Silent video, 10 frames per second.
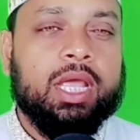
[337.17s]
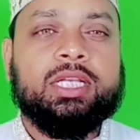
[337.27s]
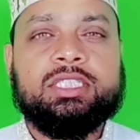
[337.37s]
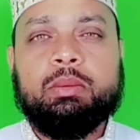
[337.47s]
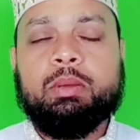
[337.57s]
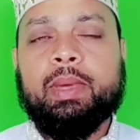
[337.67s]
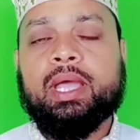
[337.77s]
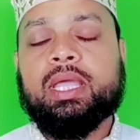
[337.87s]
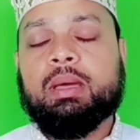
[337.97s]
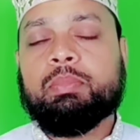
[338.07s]
ইসলামী
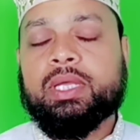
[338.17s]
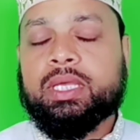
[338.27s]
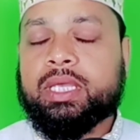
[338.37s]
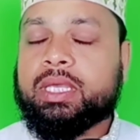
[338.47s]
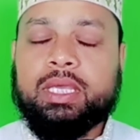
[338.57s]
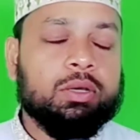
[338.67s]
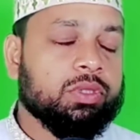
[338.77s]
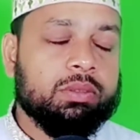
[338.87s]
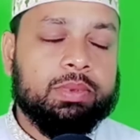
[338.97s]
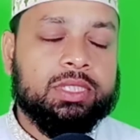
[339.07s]
ব্যাংকে আপনি কি কি
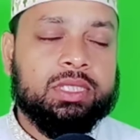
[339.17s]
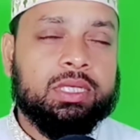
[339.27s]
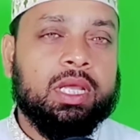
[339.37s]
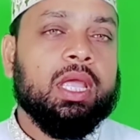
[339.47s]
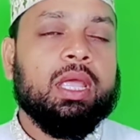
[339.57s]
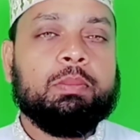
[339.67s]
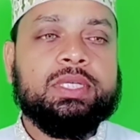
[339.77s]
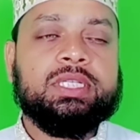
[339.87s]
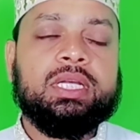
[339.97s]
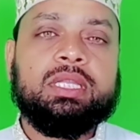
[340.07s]
ক্ষতি পেয়েছেন ইবনি
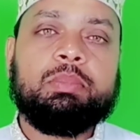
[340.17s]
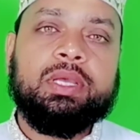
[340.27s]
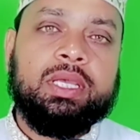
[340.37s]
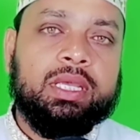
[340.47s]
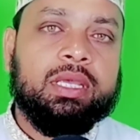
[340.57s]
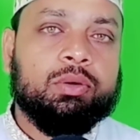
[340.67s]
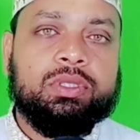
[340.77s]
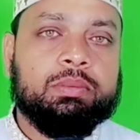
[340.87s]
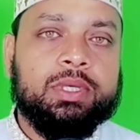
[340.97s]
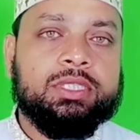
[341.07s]
আপনি কি কি
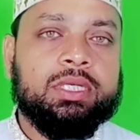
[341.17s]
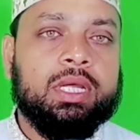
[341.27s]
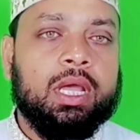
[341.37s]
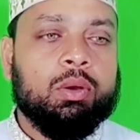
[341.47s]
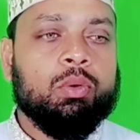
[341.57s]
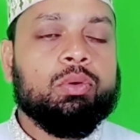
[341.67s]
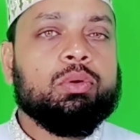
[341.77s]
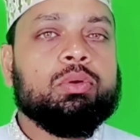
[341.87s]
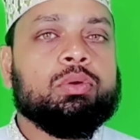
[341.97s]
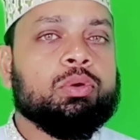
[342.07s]
ক্ষতি পেয়েছেন কোন
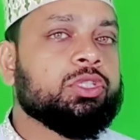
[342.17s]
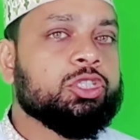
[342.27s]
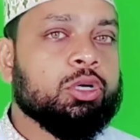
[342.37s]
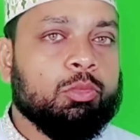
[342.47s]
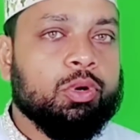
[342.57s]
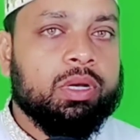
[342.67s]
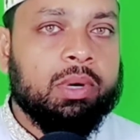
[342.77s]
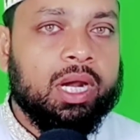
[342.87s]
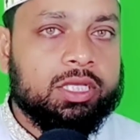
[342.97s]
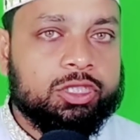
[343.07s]
কোন ক্ষতির সম্মুখীন
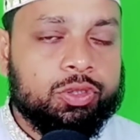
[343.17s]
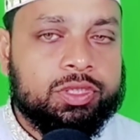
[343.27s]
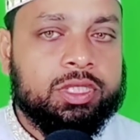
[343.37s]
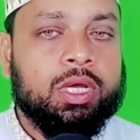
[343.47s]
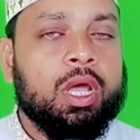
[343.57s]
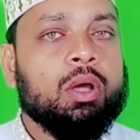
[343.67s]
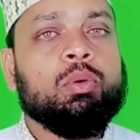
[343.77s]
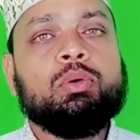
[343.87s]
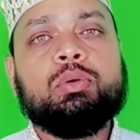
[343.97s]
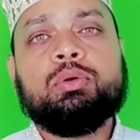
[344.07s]
বাংলাদেশ হয়েছে
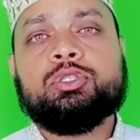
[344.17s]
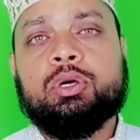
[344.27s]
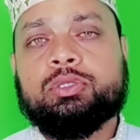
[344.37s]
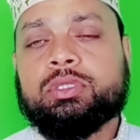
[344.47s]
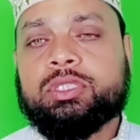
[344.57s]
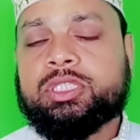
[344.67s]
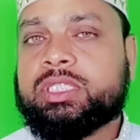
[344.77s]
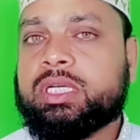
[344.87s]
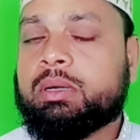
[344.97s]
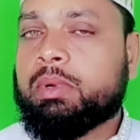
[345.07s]
কোন কোন ষড়যন্ত্রের
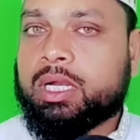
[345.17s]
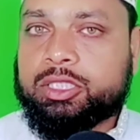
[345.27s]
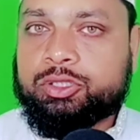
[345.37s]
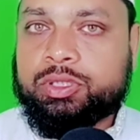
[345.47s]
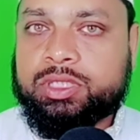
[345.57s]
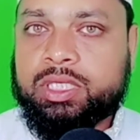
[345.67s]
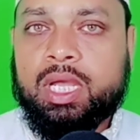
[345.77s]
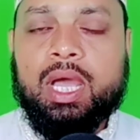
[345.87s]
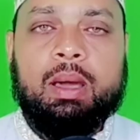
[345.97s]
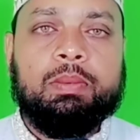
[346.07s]
শিকার বাংলাদেশ হয়েছে
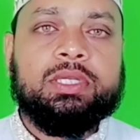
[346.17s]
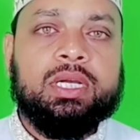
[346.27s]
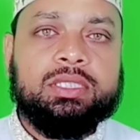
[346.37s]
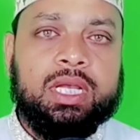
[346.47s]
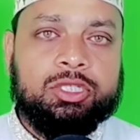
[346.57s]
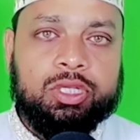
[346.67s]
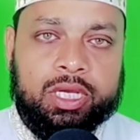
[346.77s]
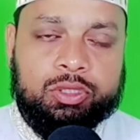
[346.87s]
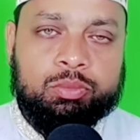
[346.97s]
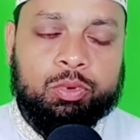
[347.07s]
আপনাদের কাছে আসলে
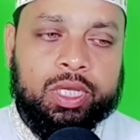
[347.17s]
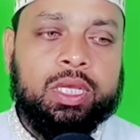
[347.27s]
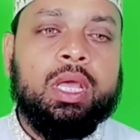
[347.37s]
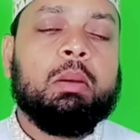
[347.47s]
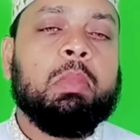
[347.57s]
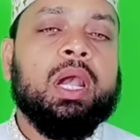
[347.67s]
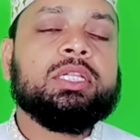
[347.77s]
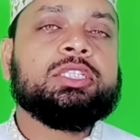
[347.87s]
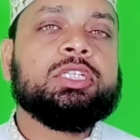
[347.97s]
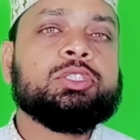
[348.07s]
একটু বলি
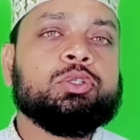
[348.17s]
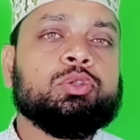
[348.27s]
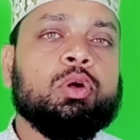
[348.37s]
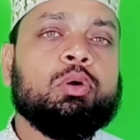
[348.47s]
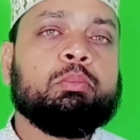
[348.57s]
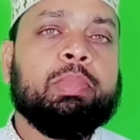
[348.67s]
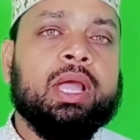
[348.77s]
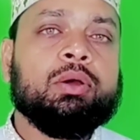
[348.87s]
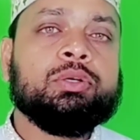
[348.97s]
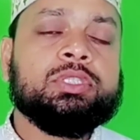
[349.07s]
বাংলাদেশে যত রকম
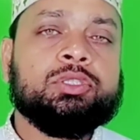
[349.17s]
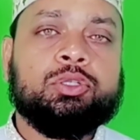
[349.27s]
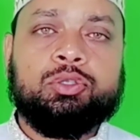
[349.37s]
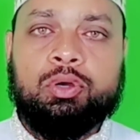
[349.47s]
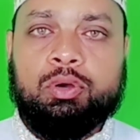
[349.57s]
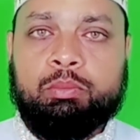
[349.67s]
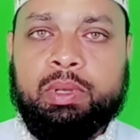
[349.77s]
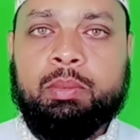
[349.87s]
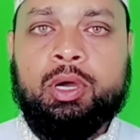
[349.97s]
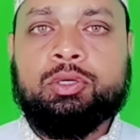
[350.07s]
ব্যাংক হয়েছে যত রকম
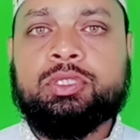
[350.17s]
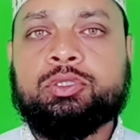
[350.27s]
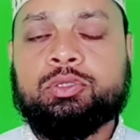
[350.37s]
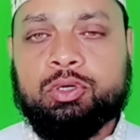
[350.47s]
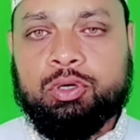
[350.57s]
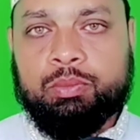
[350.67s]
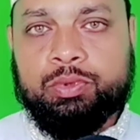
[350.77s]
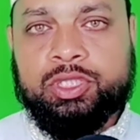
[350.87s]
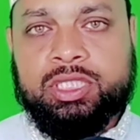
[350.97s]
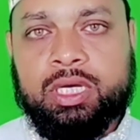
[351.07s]
বিমা হয়েছে যত রকম
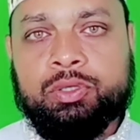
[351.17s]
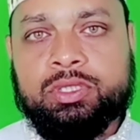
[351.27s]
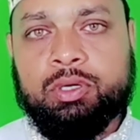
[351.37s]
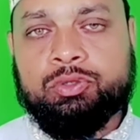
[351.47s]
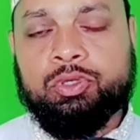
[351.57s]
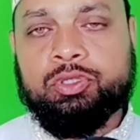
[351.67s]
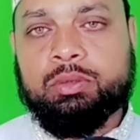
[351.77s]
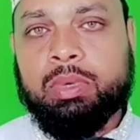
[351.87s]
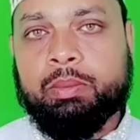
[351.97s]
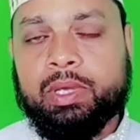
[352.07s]
প্রতিষ্ঠান হয়েছে
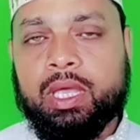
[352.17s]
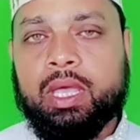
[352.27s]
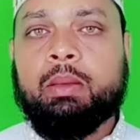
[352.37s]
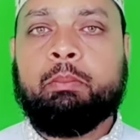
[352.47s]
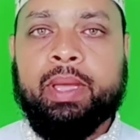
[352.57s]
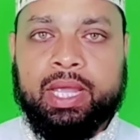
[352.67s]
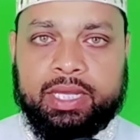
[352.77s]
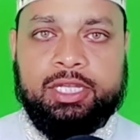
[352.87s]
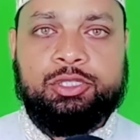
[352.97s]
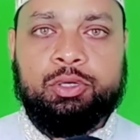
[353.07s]
অর্থনৈতিকভাবে
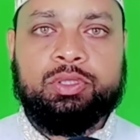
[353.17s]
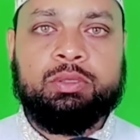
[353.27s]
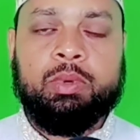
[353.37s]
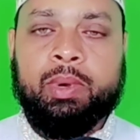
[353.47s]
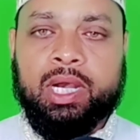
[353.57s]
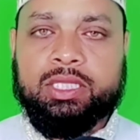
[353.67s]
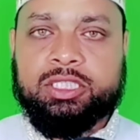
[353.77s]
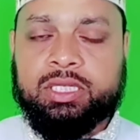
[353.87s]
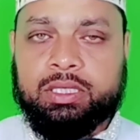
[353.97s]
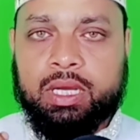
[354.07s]
ব্যাংকিং জগতে বা
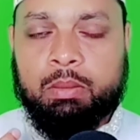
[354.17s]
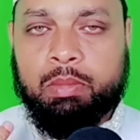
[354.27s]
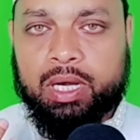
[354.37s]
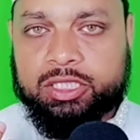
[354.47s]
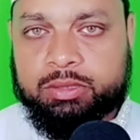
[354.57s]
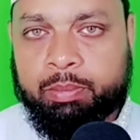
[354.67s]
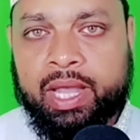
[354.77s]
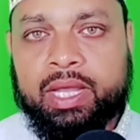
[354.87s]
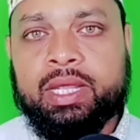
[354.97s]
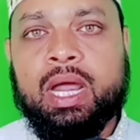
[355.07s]
বাংলাদেশের বাংলাদেশ
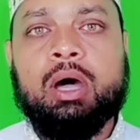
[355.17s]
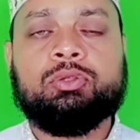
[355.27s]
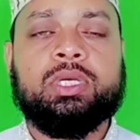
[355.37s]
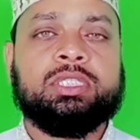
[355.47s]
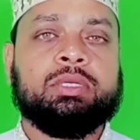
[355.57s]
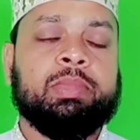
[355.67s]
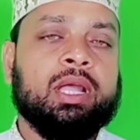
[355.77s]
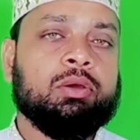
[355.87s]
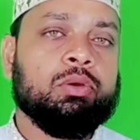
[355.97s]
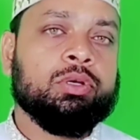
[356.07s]
ব্যাংকের আওতায় যে
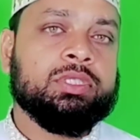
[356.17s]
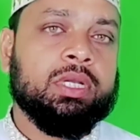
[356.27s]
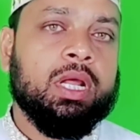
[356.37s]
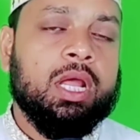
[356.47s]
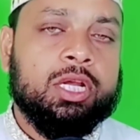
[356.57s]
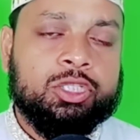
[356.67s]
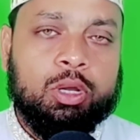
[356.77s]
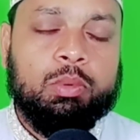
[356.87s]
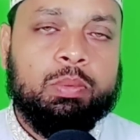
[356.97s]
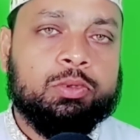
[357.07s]
ব্যাংকগুলো হয়েছে
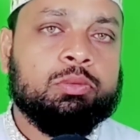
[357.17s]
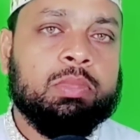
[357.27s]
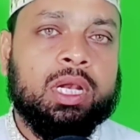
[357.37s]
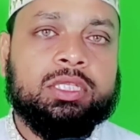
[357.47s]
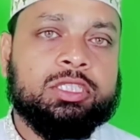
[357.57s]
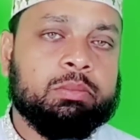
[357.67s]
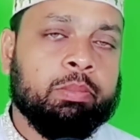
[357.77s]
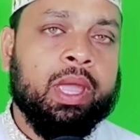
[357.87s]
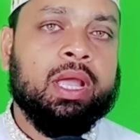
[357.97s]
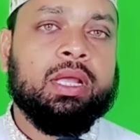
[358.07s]
সর্বপ্রথম বাংলাদেশ
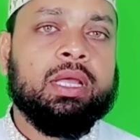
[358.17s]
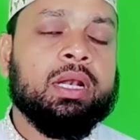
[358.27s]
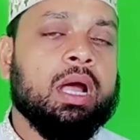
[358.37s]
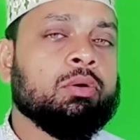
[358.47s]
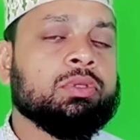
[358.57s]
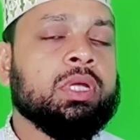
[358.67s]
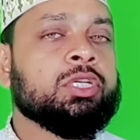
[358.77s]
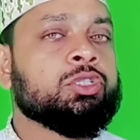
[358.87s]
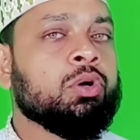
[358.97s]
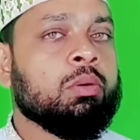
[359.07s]
ব্যাংকের আওতায়
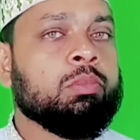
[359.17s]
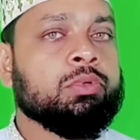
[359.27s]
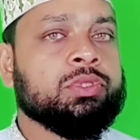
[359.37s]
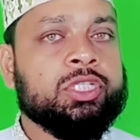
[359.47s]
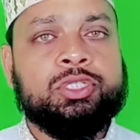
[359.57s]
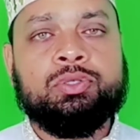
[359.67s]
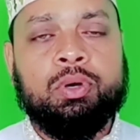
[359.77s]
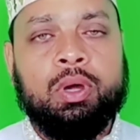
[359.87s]
সর্বশ্রেষ্ঠ